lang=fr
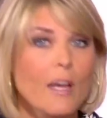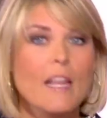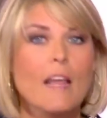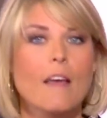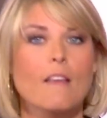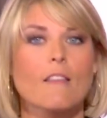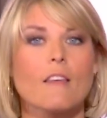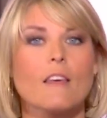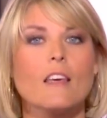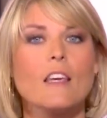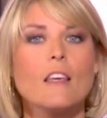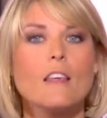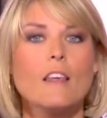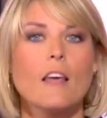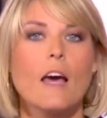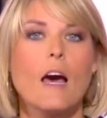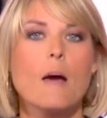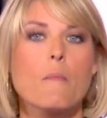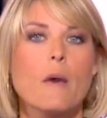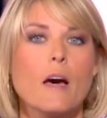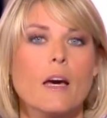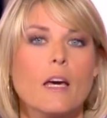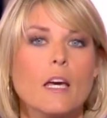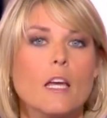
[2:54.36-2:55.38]
eh électrique,
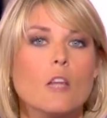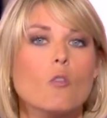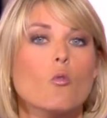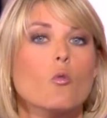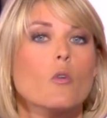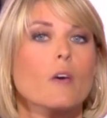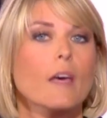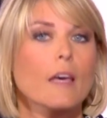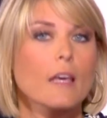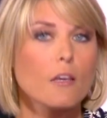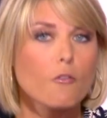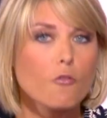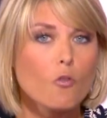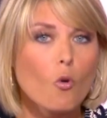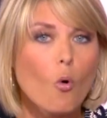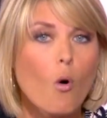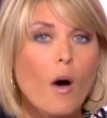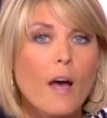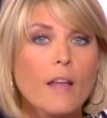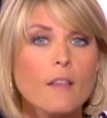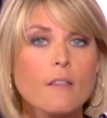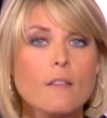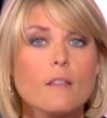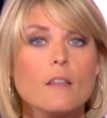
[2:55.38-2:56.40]
amarré donc rive
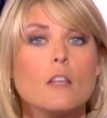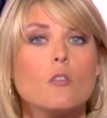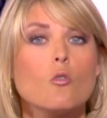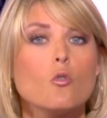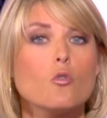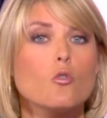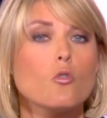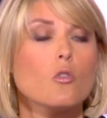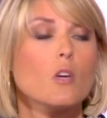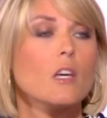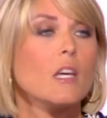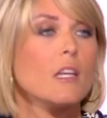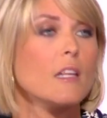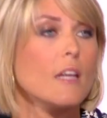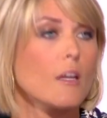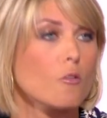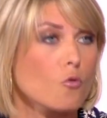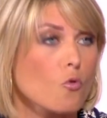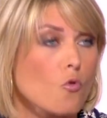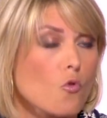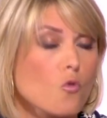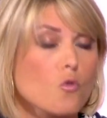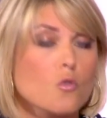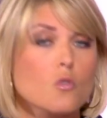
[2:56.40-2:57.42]
droite, inauguré il y a
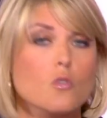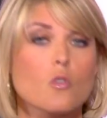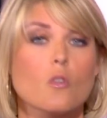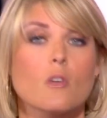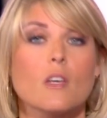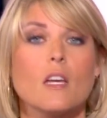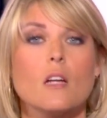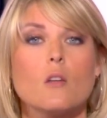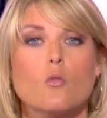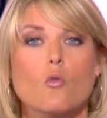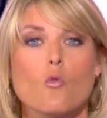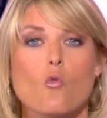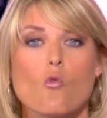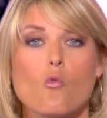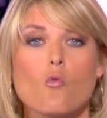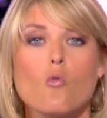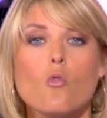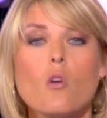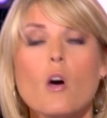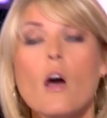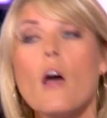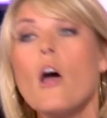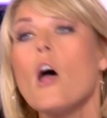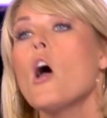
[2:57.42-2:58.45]
tout juste quelques
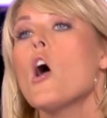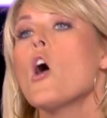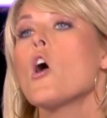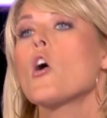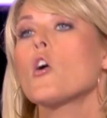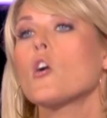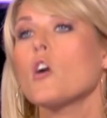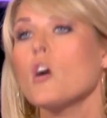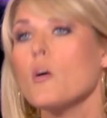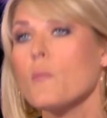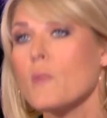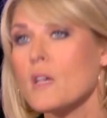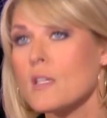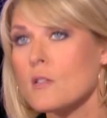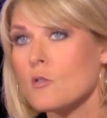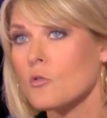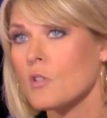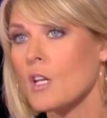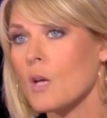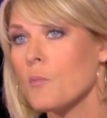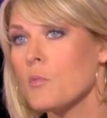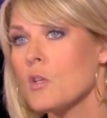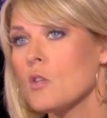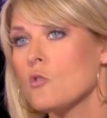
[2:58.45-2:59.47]
jours. Ah, comme à
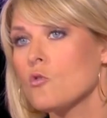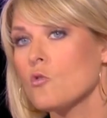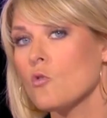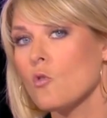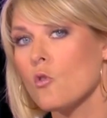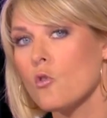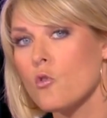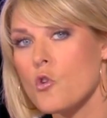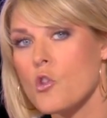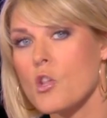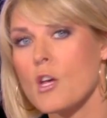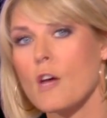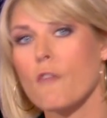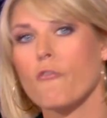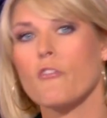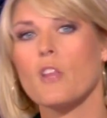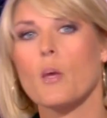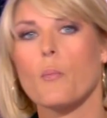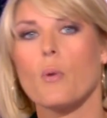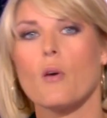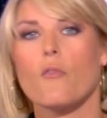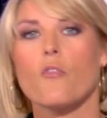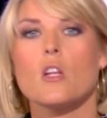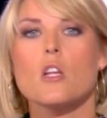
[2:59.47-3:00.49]
son habitude, le chef
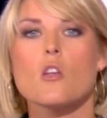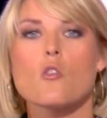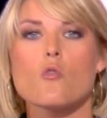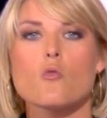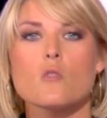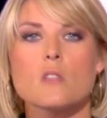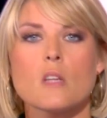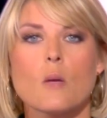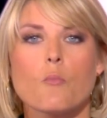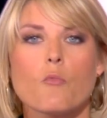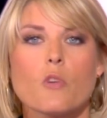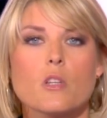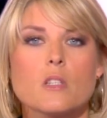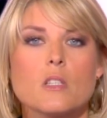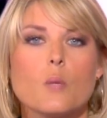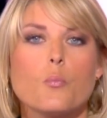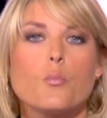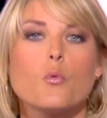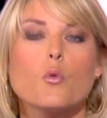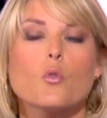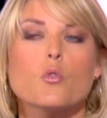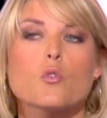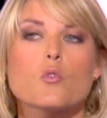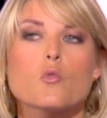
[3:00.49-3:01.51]
n'a pas fait les choses à moitié
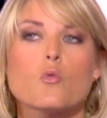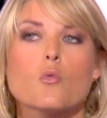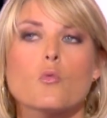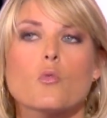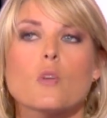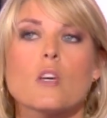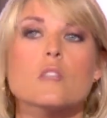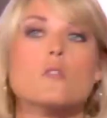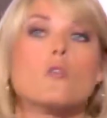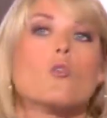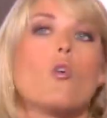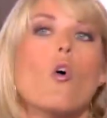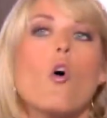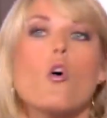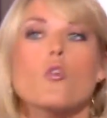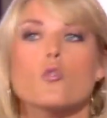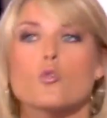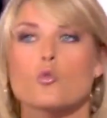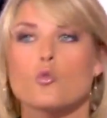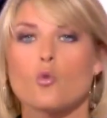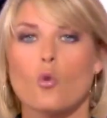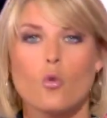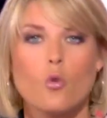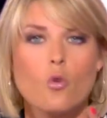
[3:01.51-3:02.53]
pour son restaurant
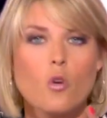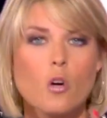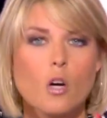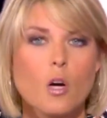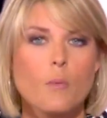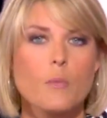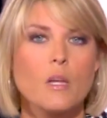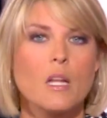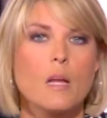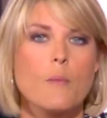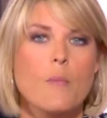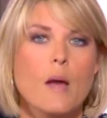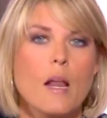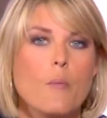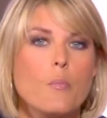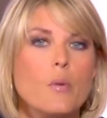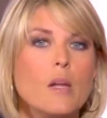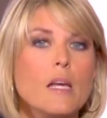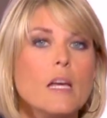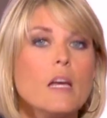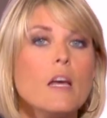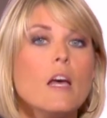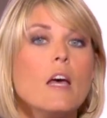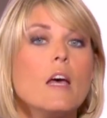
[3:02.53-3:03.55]
sur l'eau, comme il aime à
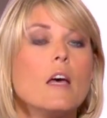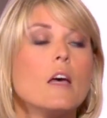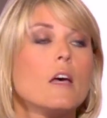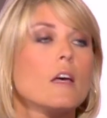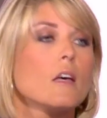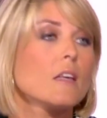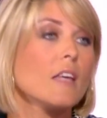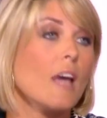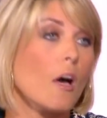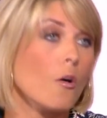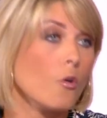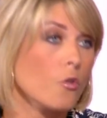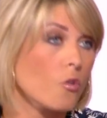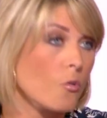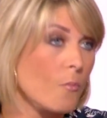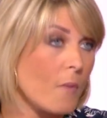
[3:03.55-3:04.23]
l'appeler. 40